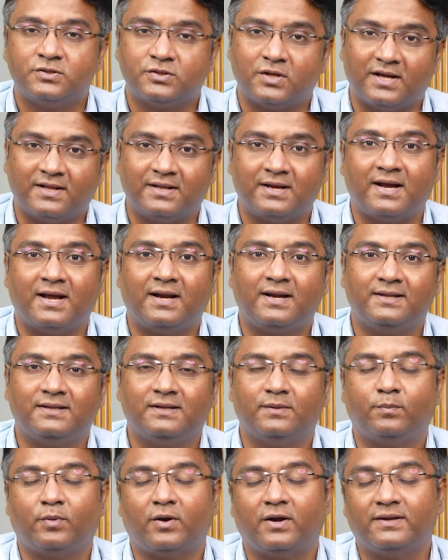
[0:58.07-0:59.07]
ஸோ அதனால்
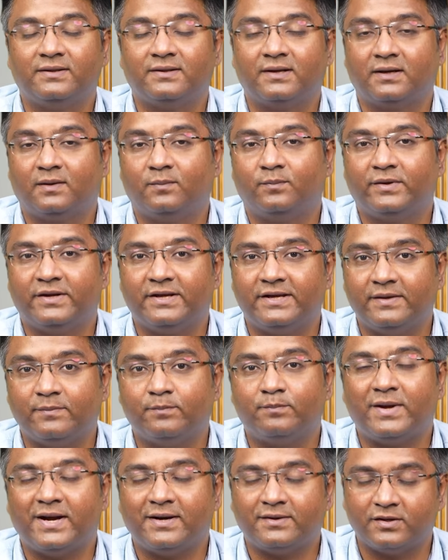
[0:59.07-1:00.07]
இந்த ப்ர இந்த கம்பெனிக்கு
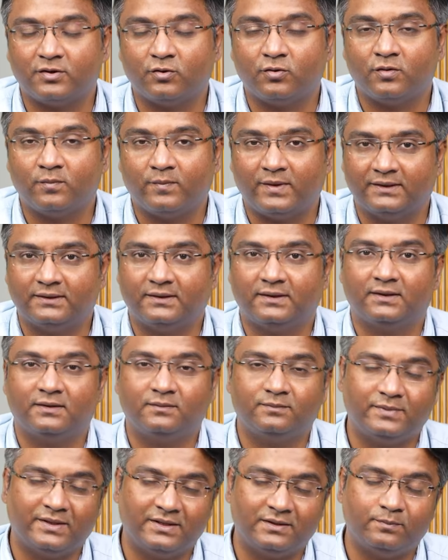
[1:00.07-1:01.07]
இம்பேக்ட் இருக்கும்னு
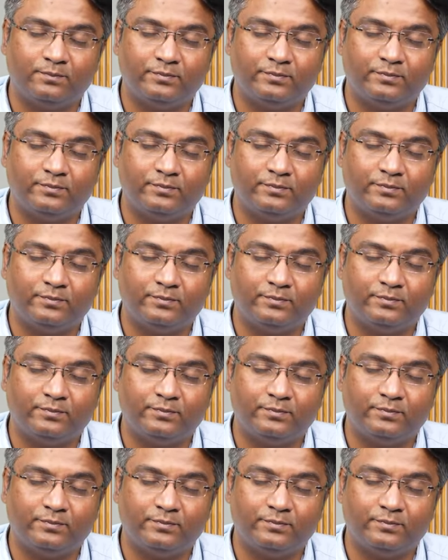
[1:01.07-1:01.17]
பார்த்தாங்க பட்